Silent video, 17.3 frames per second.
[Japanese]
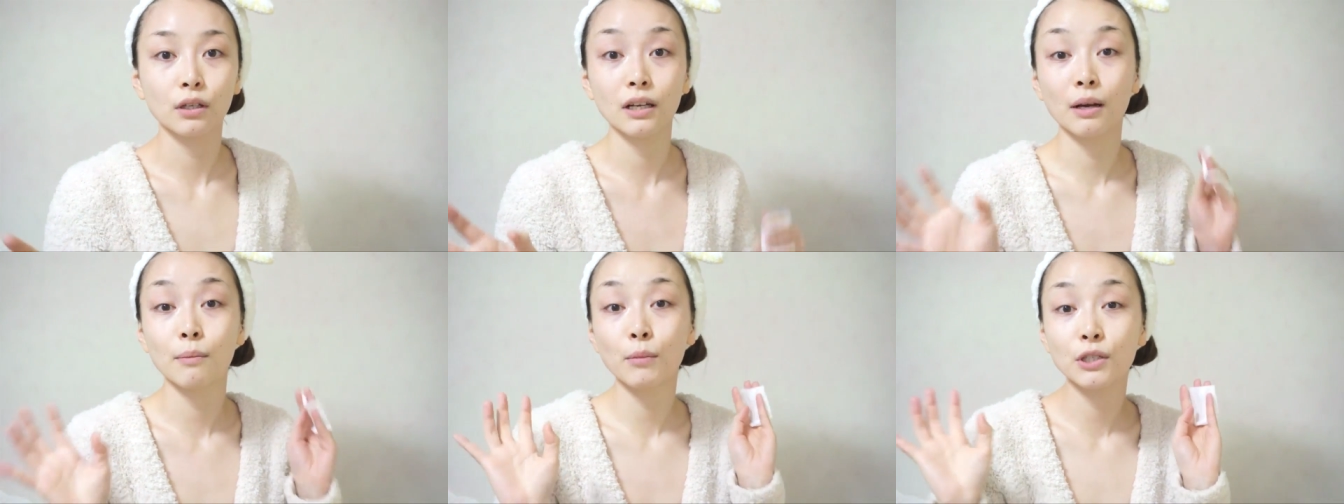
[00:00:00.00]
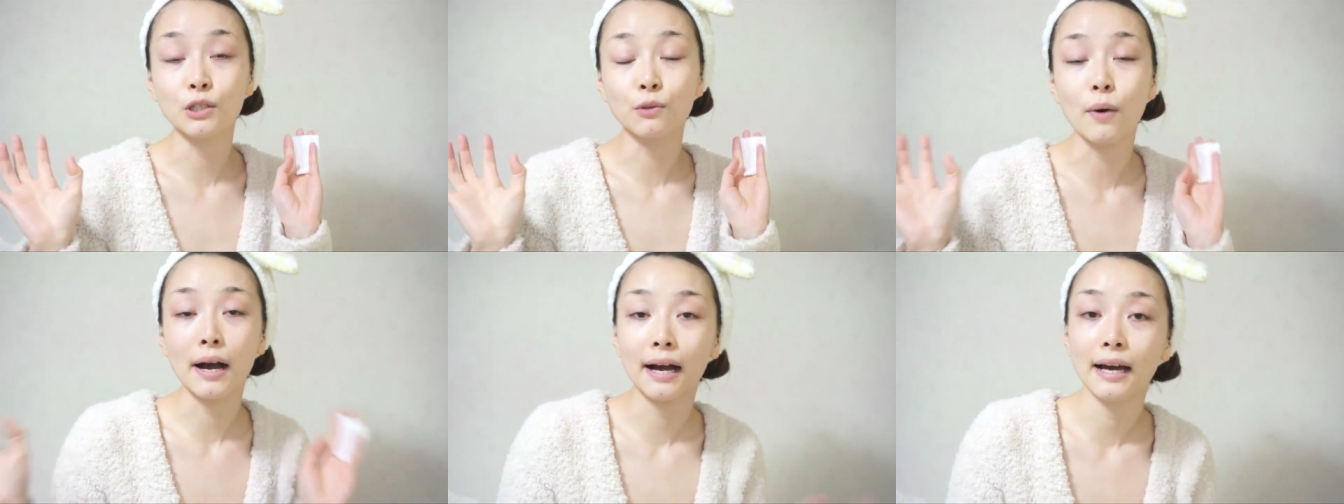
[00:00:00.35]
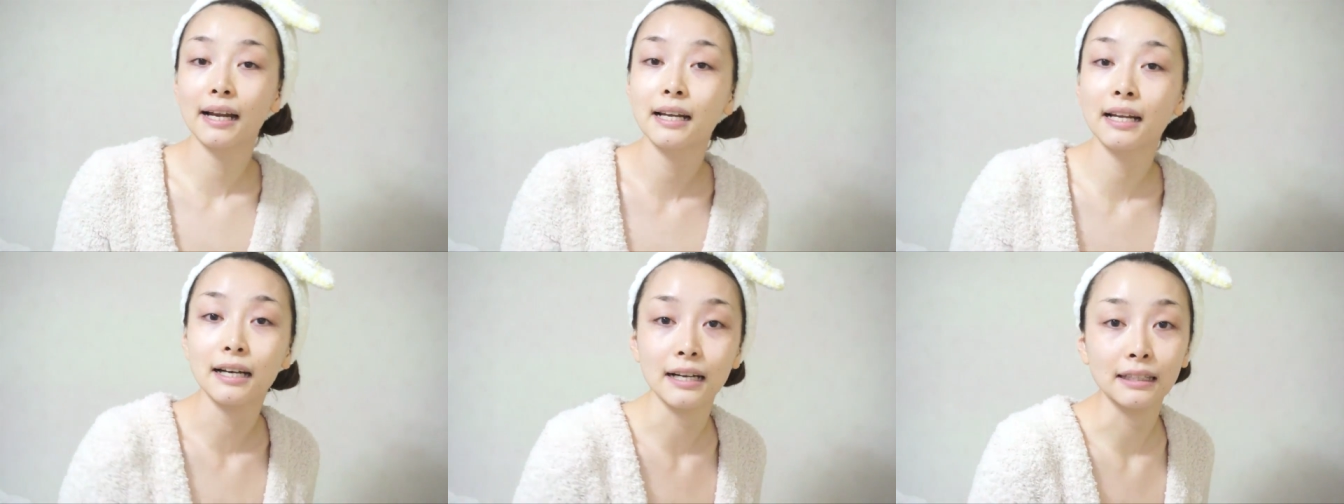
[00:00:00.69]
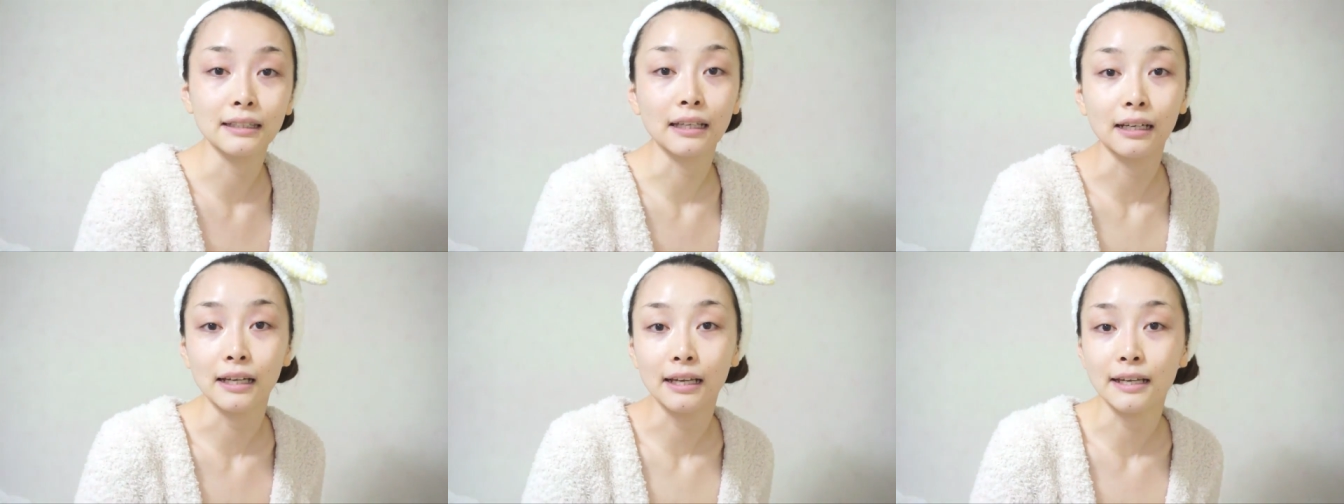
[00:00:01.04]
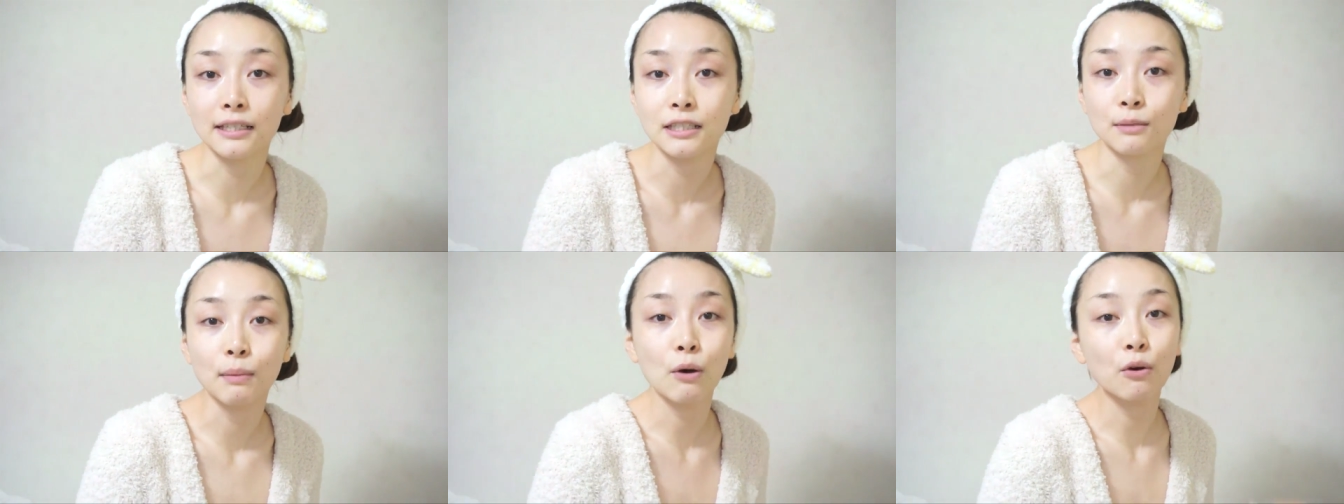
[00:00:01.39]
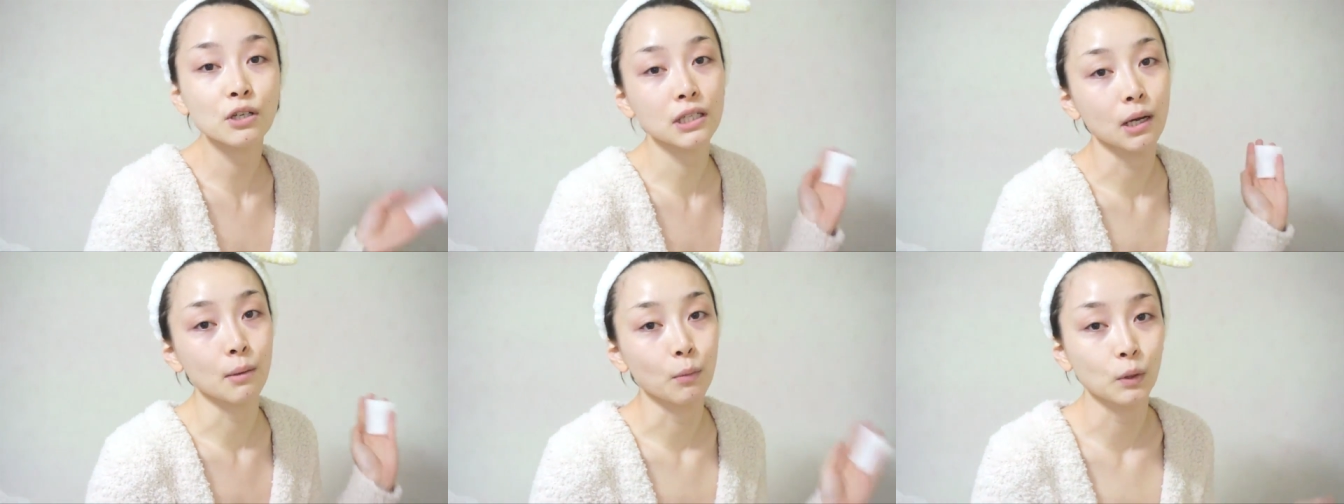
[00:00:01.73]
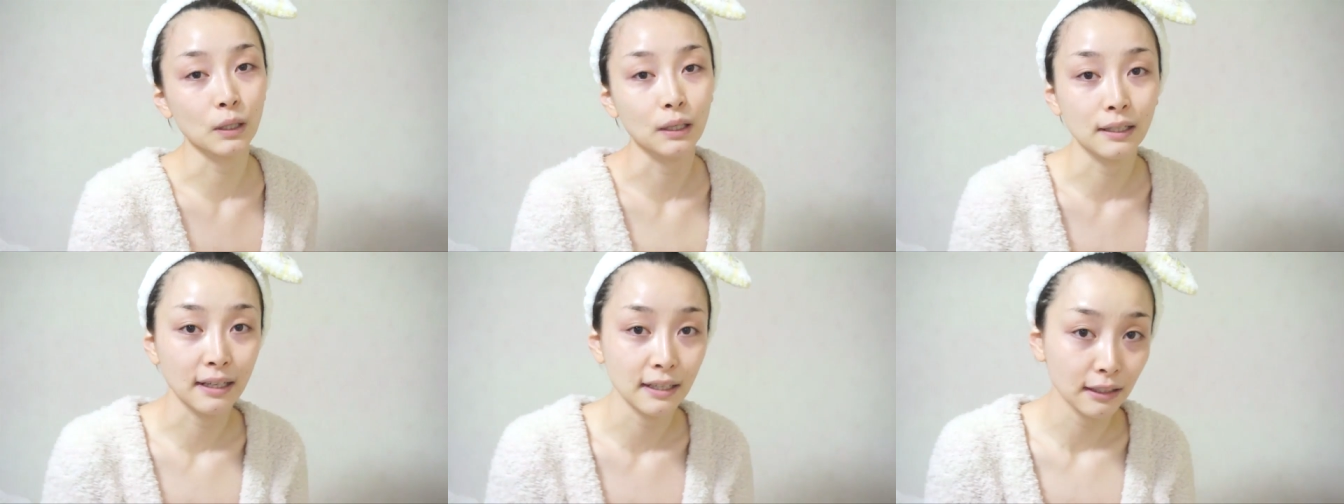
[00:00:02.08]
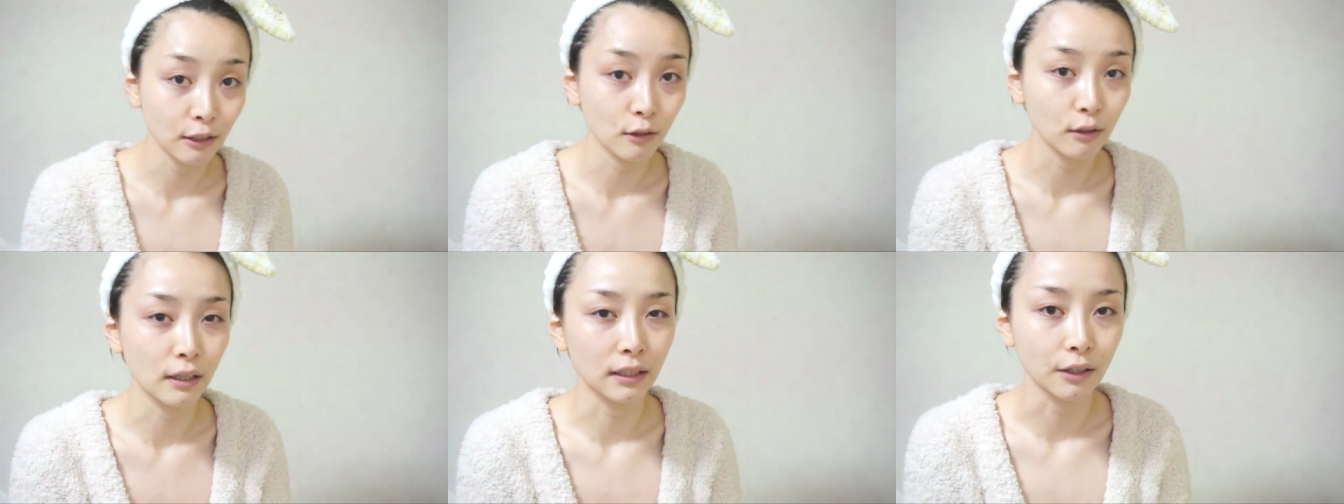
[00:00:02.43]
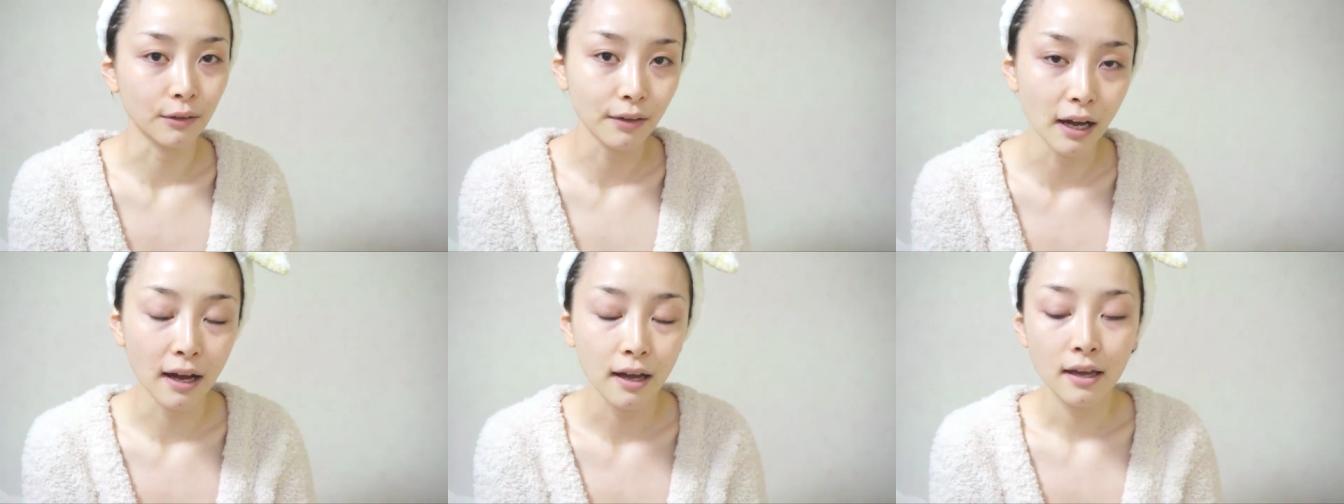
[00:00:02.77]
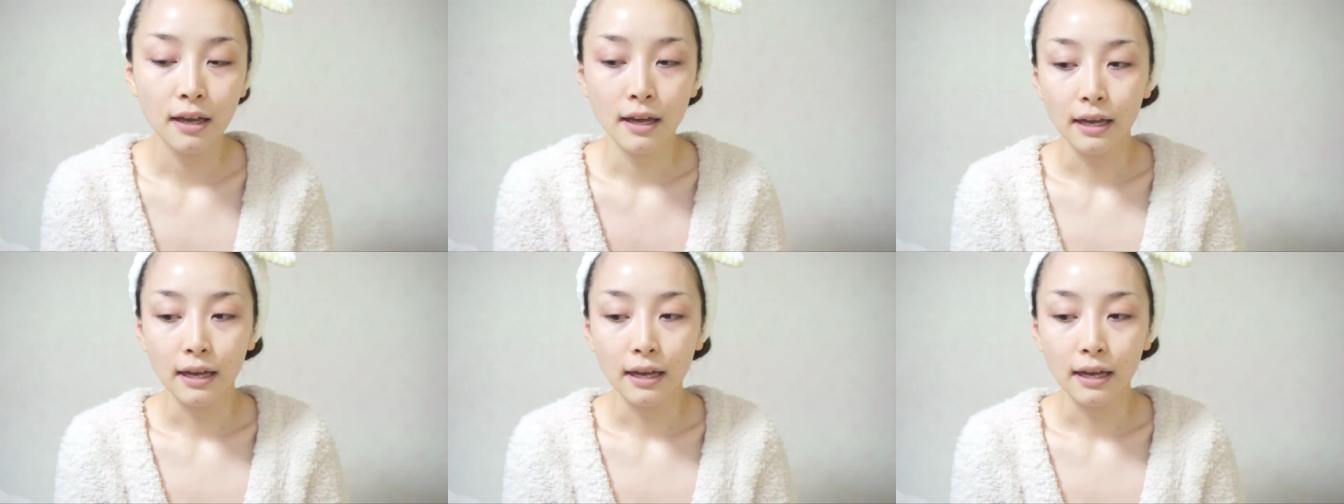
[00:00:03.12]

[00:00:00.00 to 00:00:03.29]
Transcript: れがもし分からなかったりスマホしか持ってないっていう方は、